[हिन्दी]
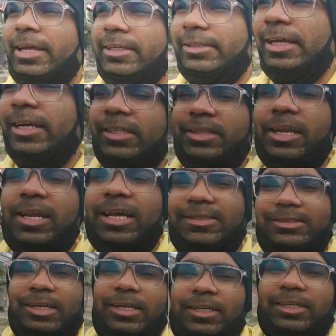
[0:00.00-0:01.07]
देखते हैं कितना
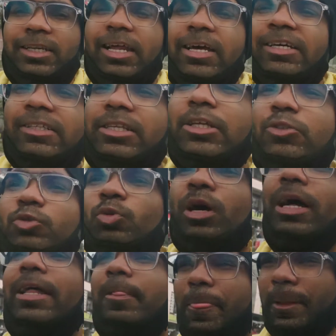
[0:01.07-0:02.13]
रास्ता गीला कितना
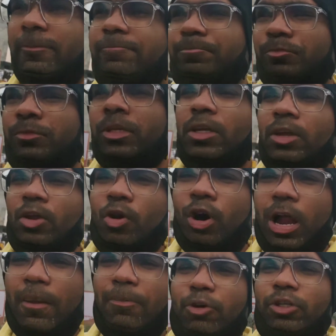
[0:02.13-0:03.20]
सूखा है
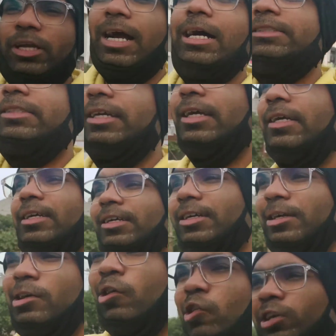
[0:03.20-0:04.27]
और आपको दिखाते हैं
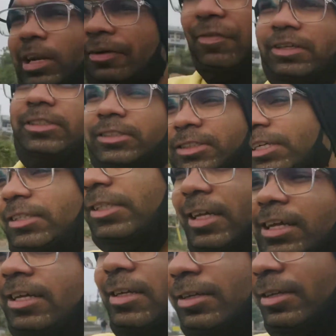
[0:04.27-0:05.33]
और ड्राइविंग
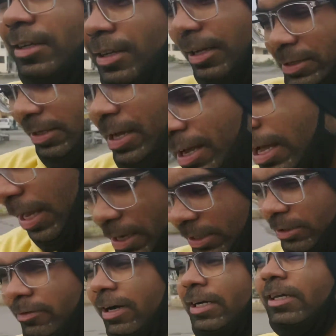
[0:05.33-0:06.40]
करते हैं
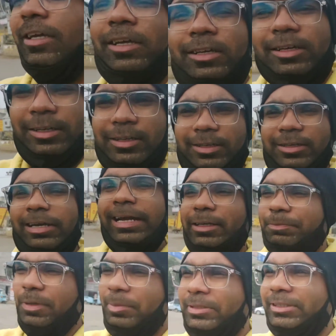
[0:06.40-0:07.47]
एक्टिवा की
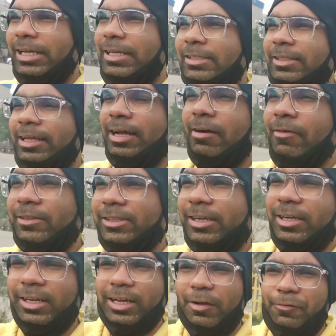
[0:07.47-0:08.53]
राइड पे मज़ा लेते हैं हवा चल रही है